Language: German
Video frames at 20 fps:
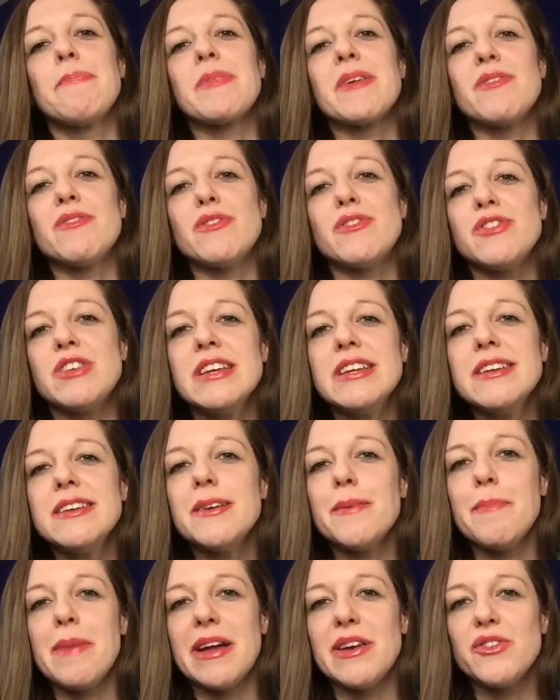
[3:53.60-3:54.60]

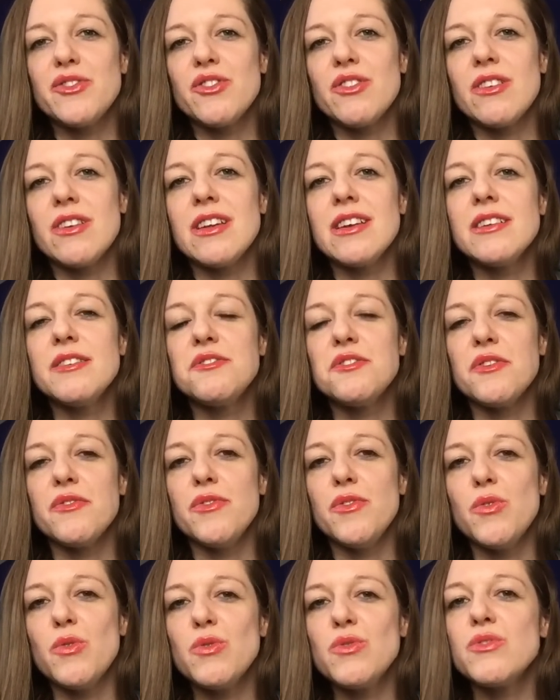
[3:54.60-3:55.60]
verschiedene Menschen
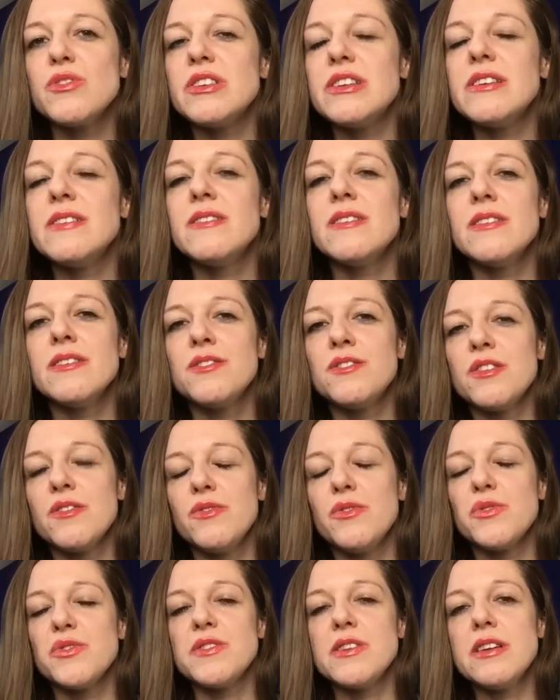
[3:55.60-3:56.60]
interviewt und diese
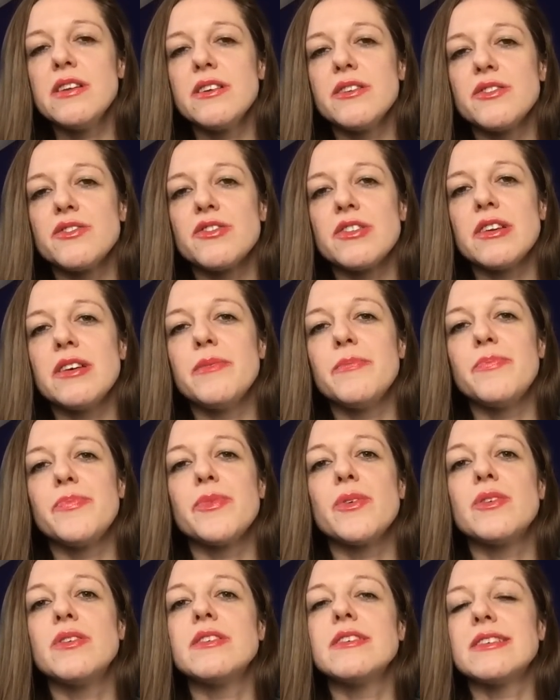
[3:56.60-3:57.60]
Interviews niedergeschrieben
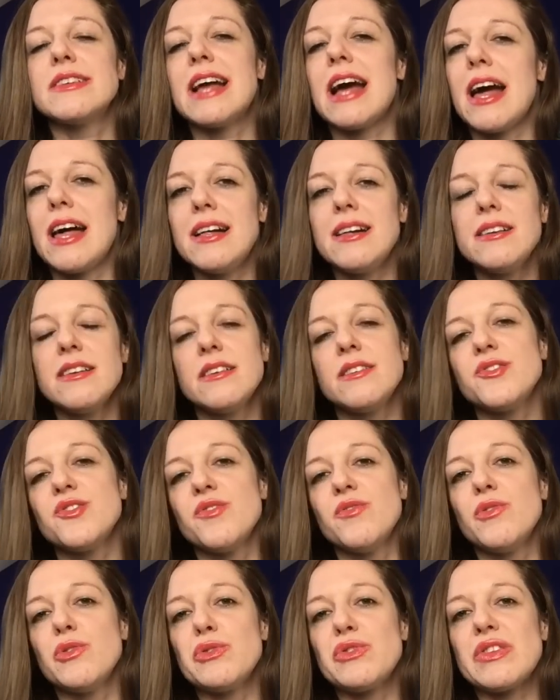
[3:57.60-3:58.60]
und in allen
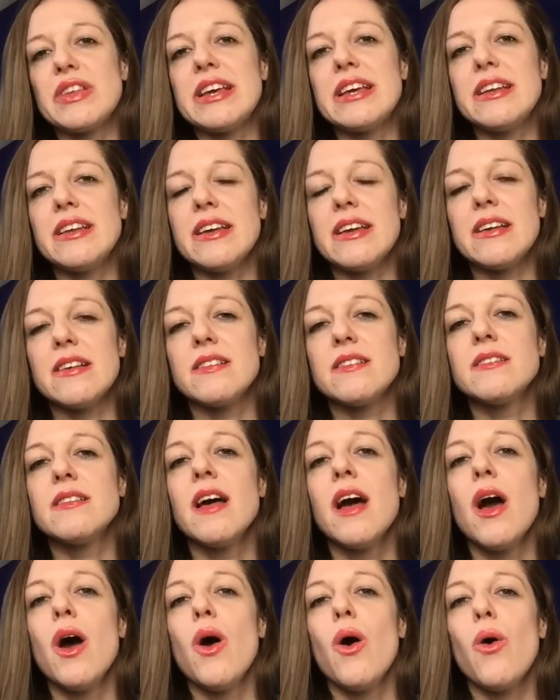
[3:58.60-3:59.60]
Interviews geht es
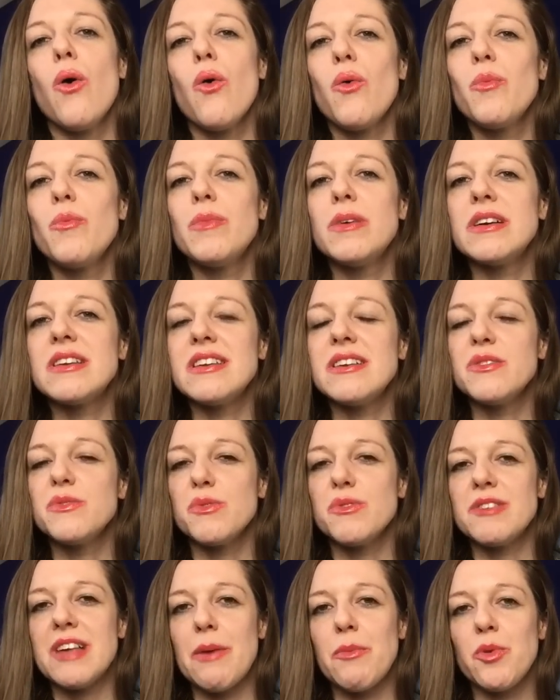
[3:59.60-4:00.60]
um um den
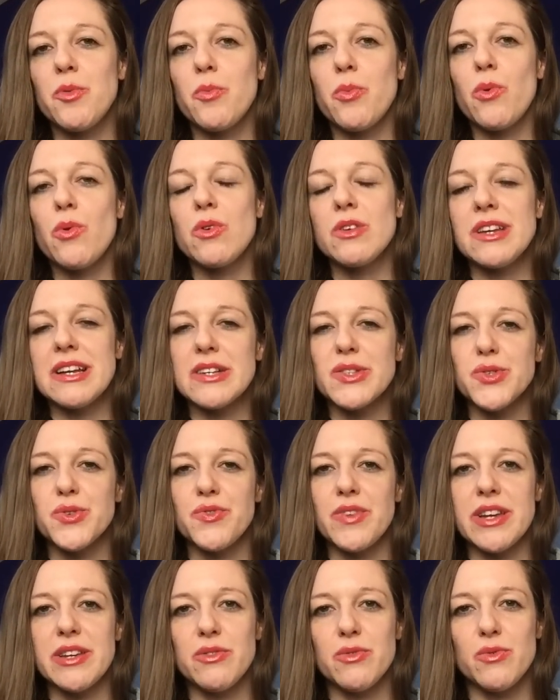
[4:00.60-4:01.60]
Zusammenbruch der
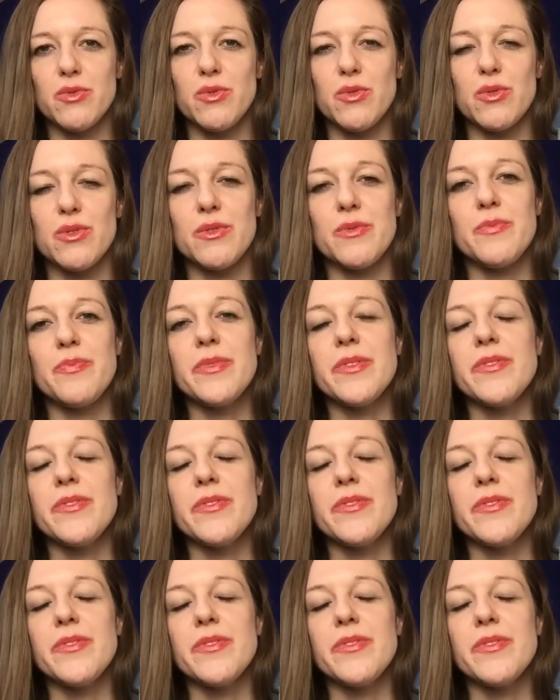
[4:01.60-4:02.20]
Sowjetunion.